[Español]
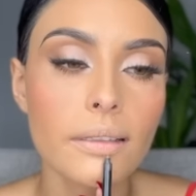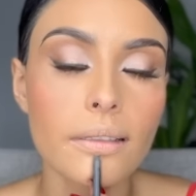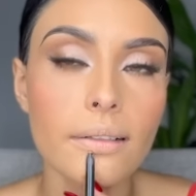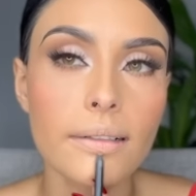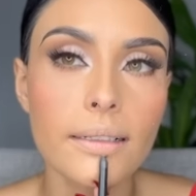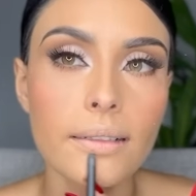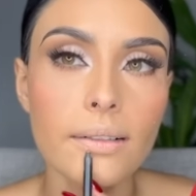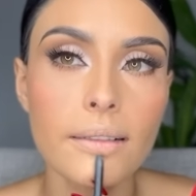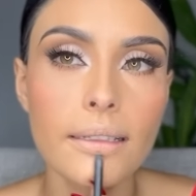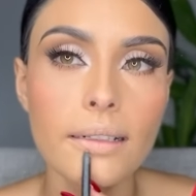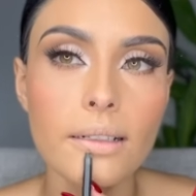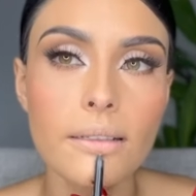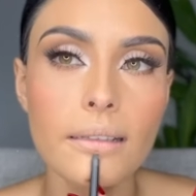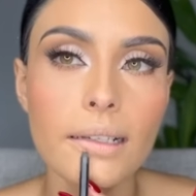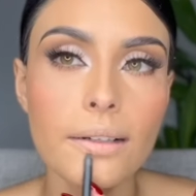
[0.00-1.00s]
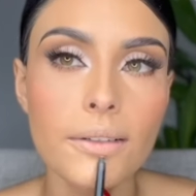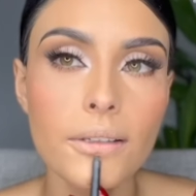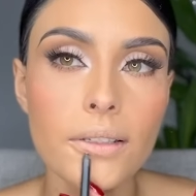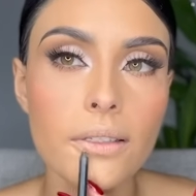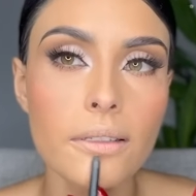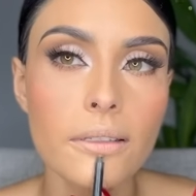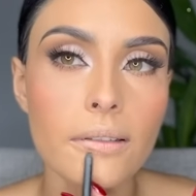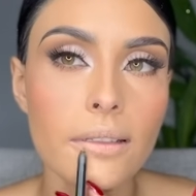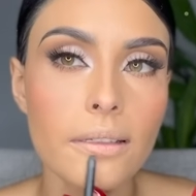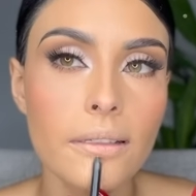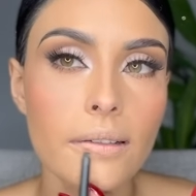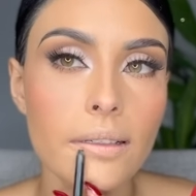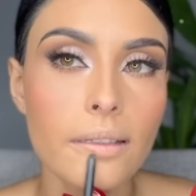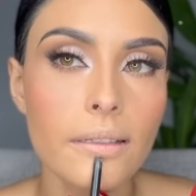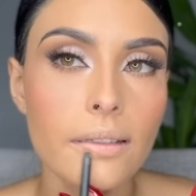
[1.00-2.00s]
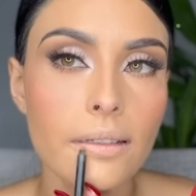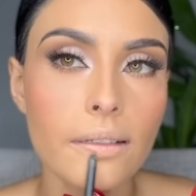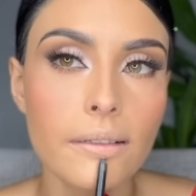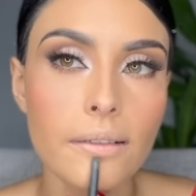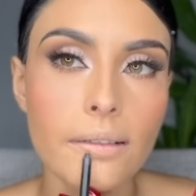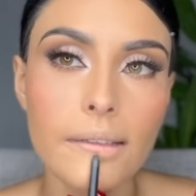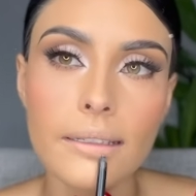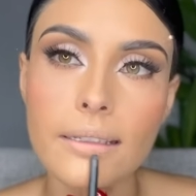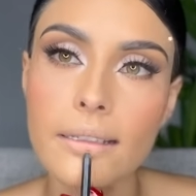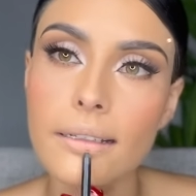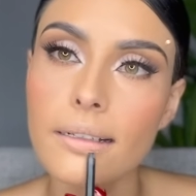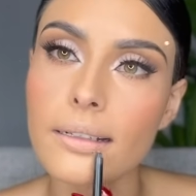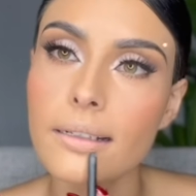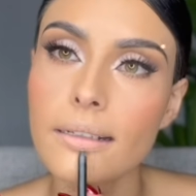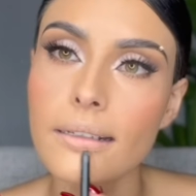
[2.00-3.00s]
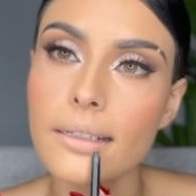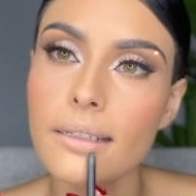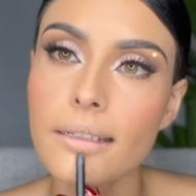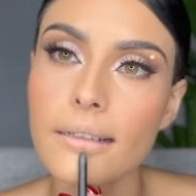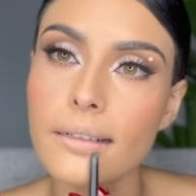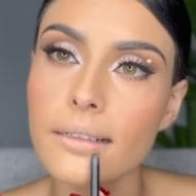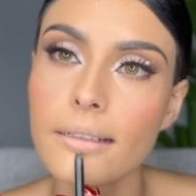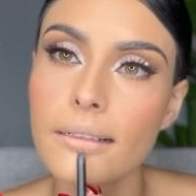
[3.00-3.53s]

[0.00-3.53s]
debajo de los labios voy a hacer la línea.